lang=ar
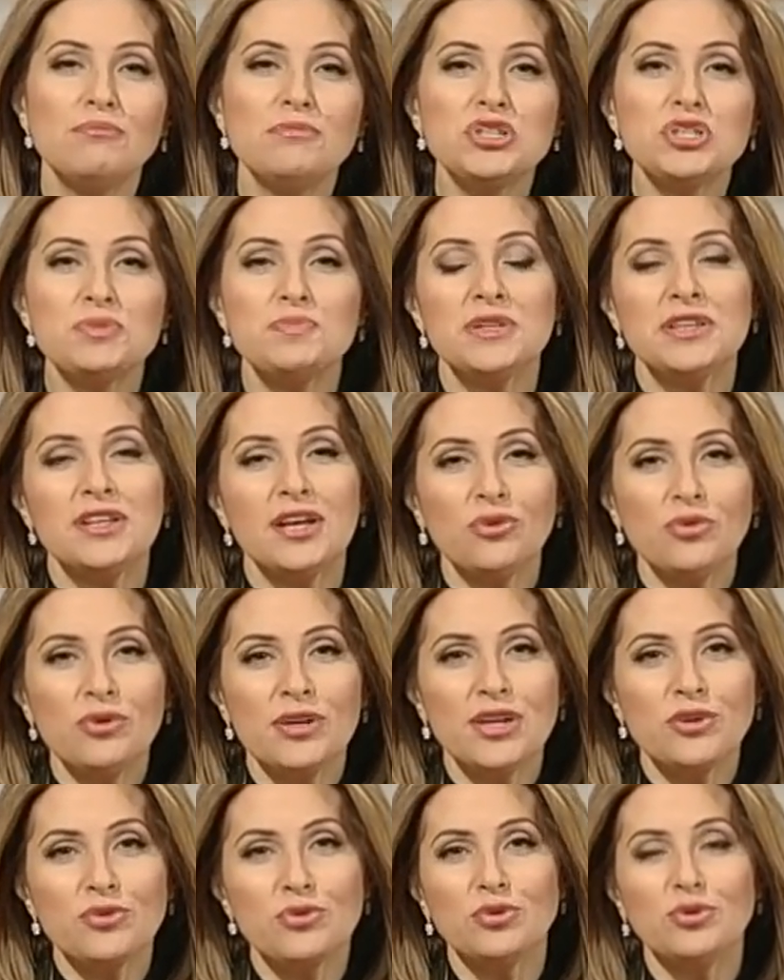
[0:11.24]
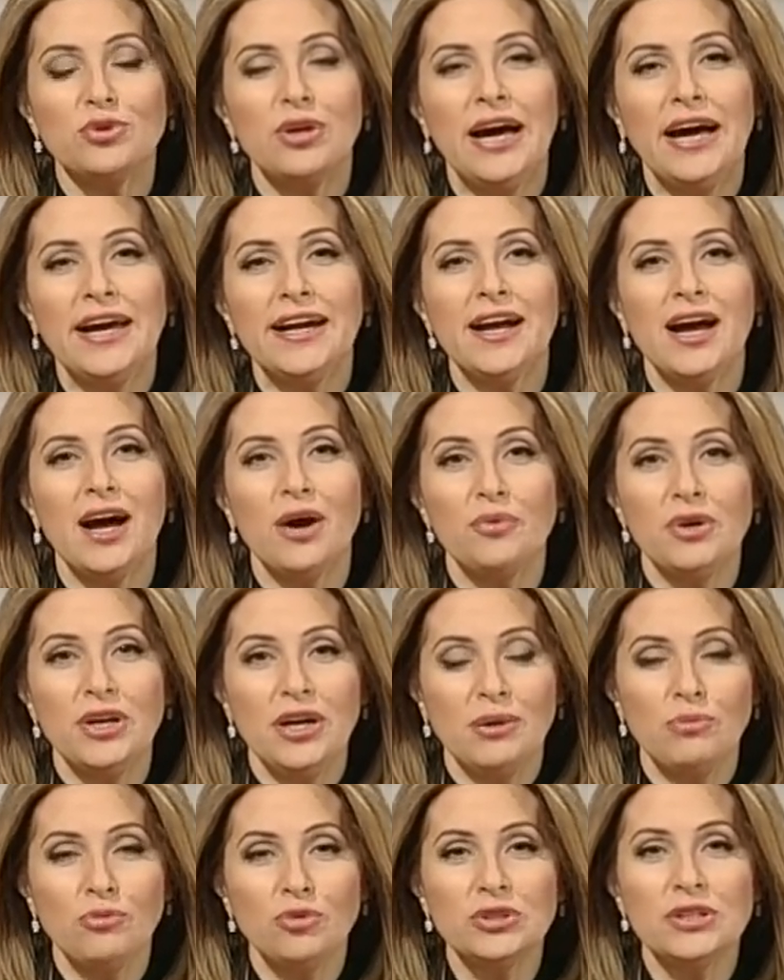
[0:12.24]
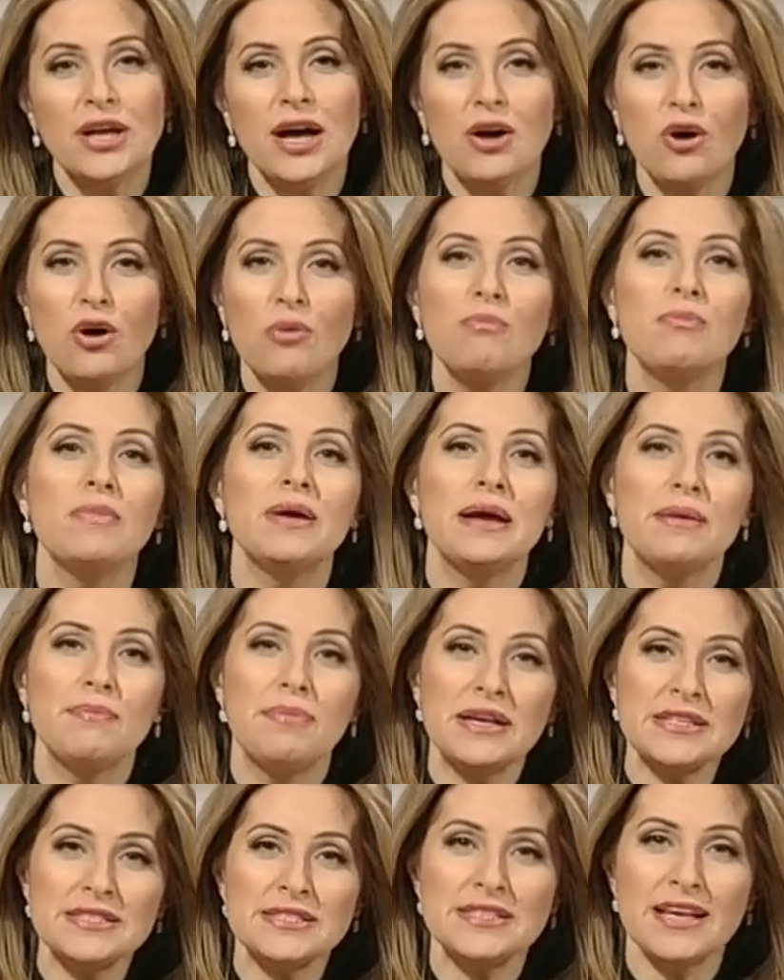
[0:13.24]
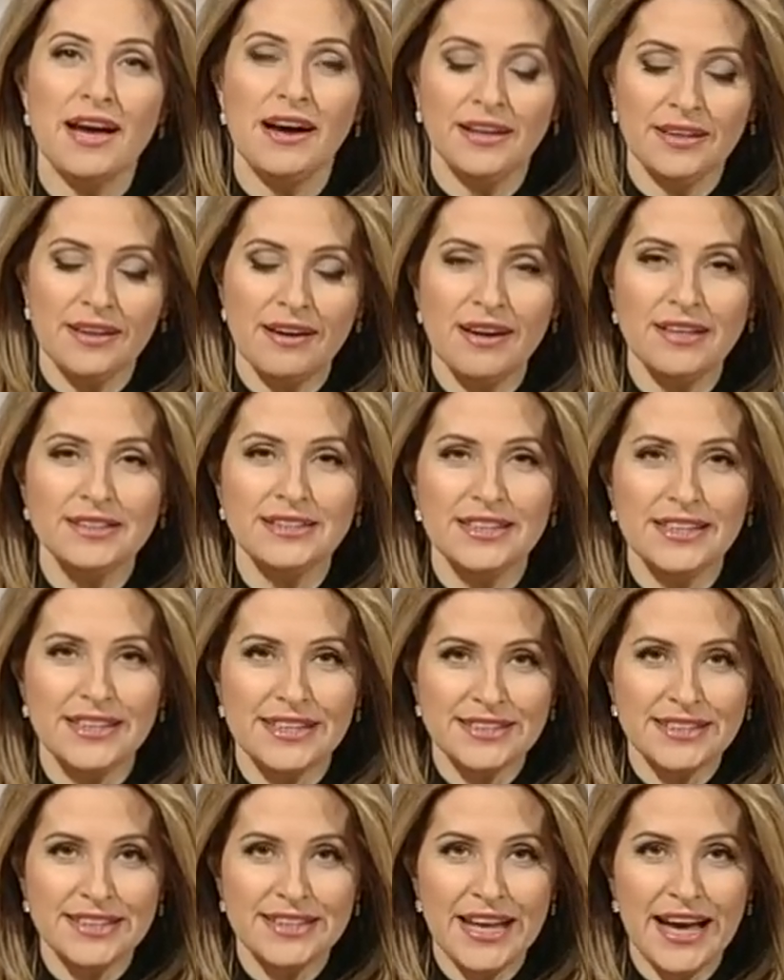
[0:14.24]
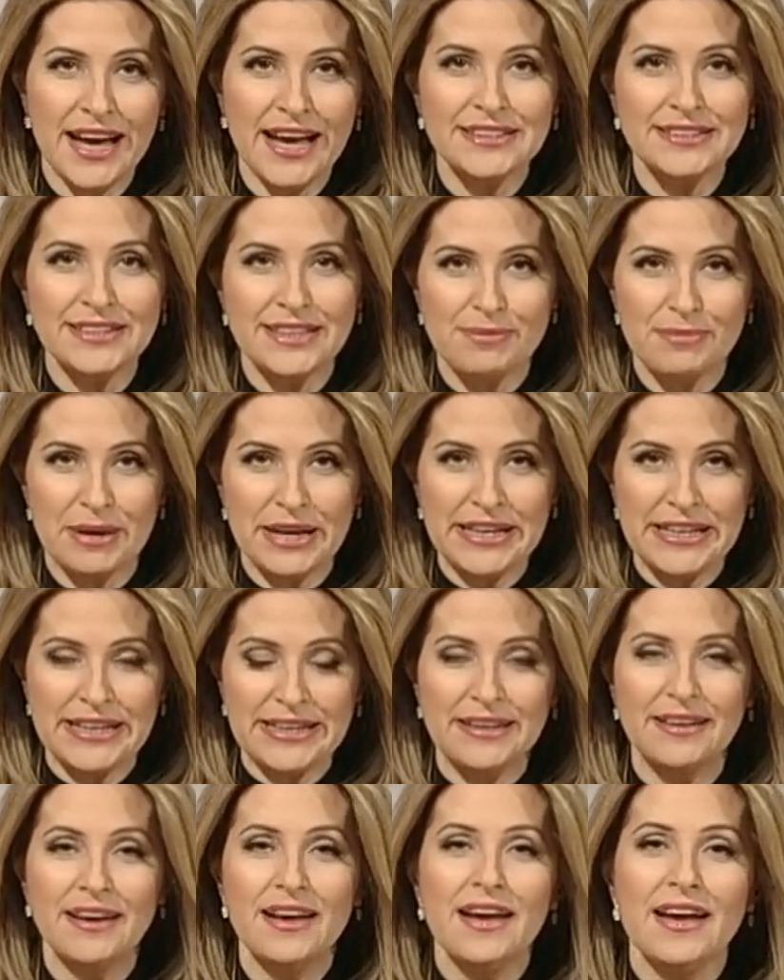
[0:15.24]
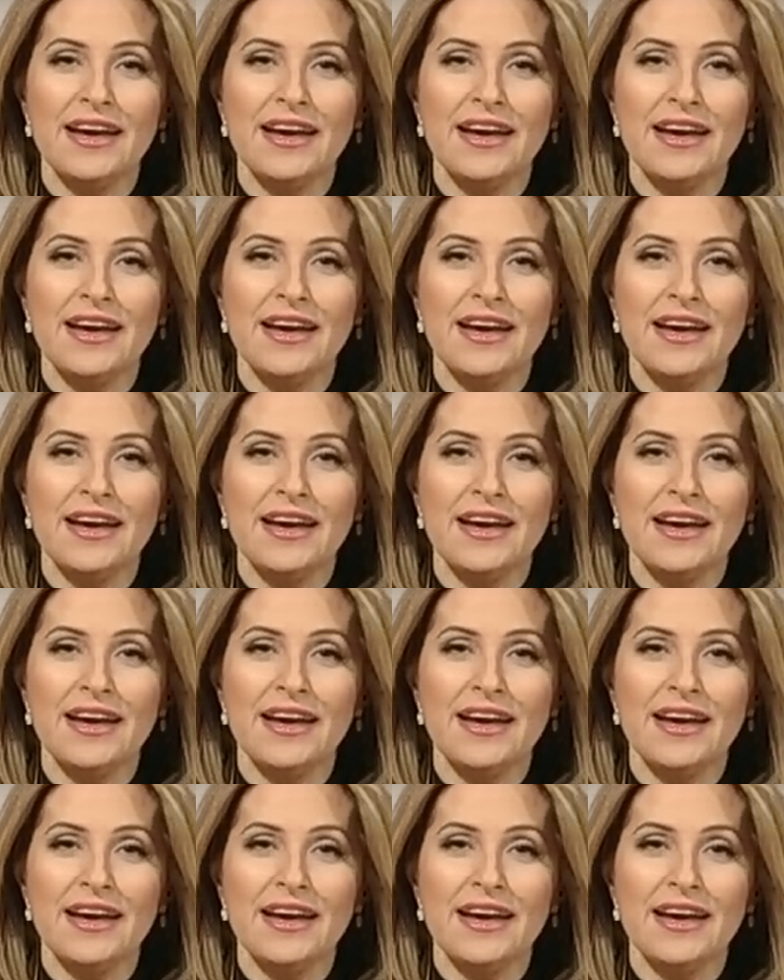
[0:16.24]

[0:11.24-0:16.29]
مش بالضرورة يكونوا الحرقة والحموضة هم بس أعراض الارتداد المريئي